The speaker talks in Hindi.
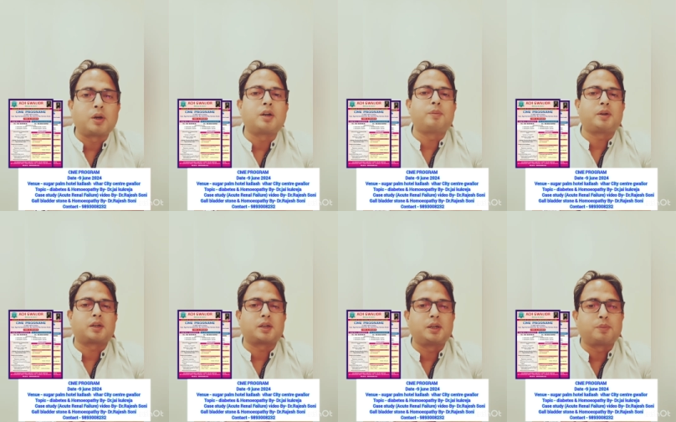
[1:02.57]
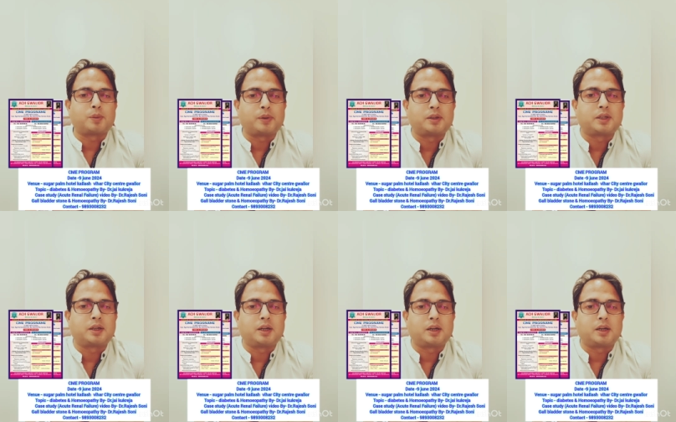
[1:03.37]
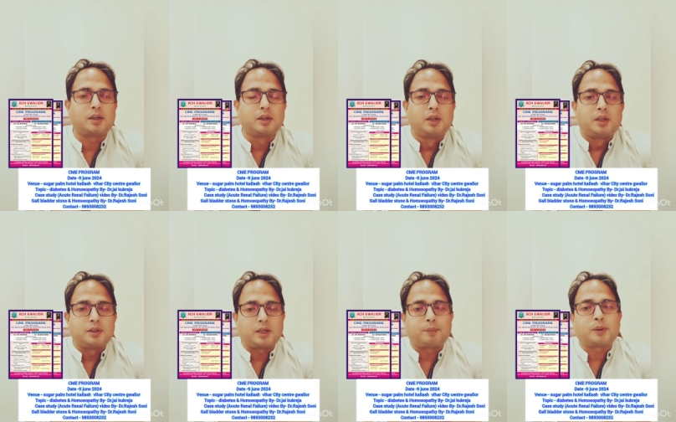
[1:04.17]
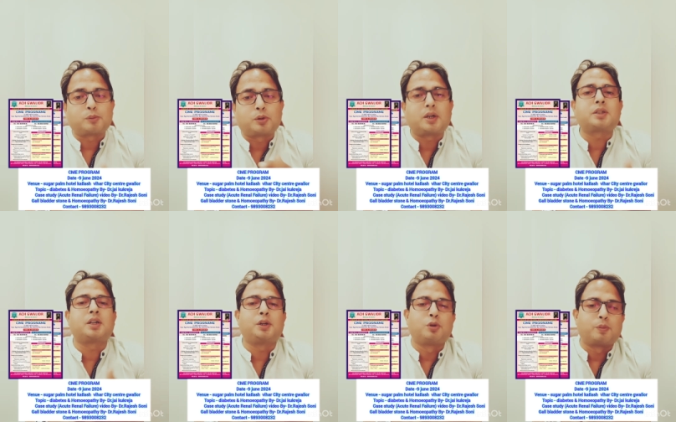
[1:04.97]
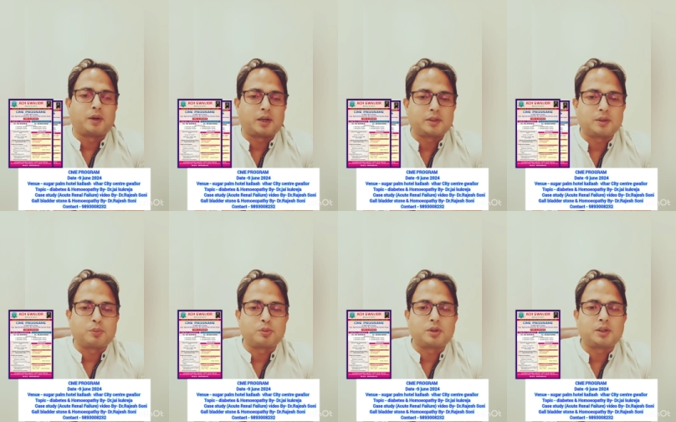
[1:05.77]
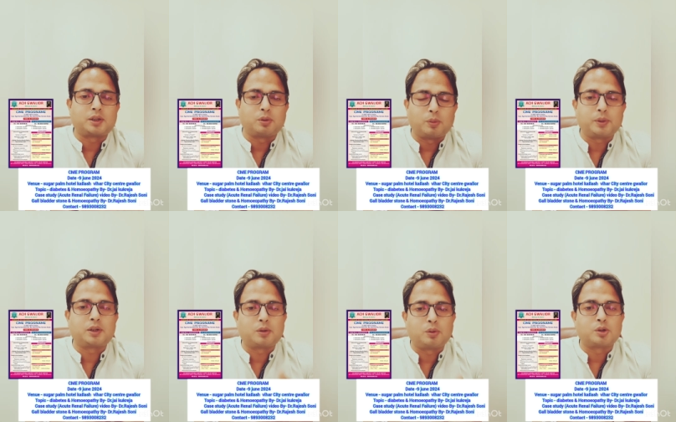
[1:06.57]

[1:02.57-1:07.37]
करने में अगर कहीं पर परेशानी आ रहा है जहाँ पे आपको ट्रस्ट नहीं हो पा रहा है सपोज सेट के होम्योपैथिक